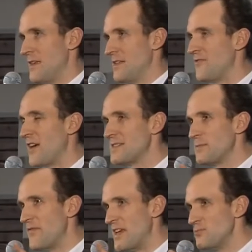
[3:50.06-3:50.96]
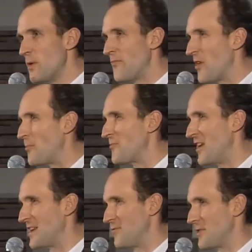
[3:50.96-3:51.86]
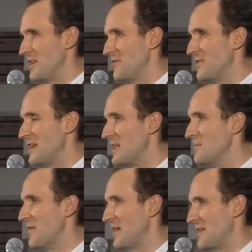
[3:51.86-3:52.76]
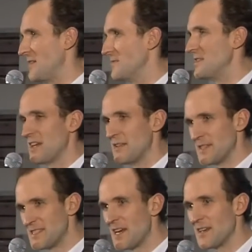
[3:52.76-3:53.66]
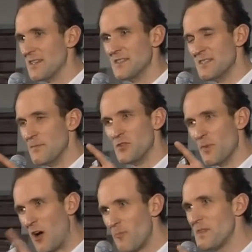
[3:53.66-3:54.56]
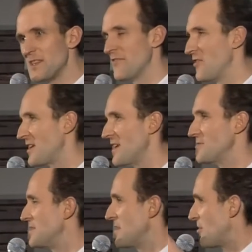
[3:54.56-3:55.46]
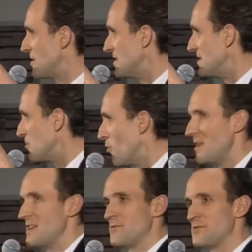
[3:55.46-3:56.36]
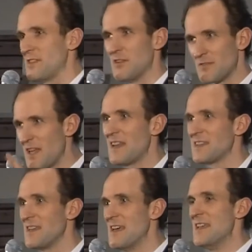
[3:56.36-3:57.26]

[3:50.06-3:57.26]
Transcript: Die Frage ist aber, wer ist überhaupt hauptverantwortlich für den Klimawandel? Und ich kann Ihnen was sagen. Es ist nämlich überhaupt nicht der Verkehr und es ist auch nicht die Kohleindustrie und gar nichts.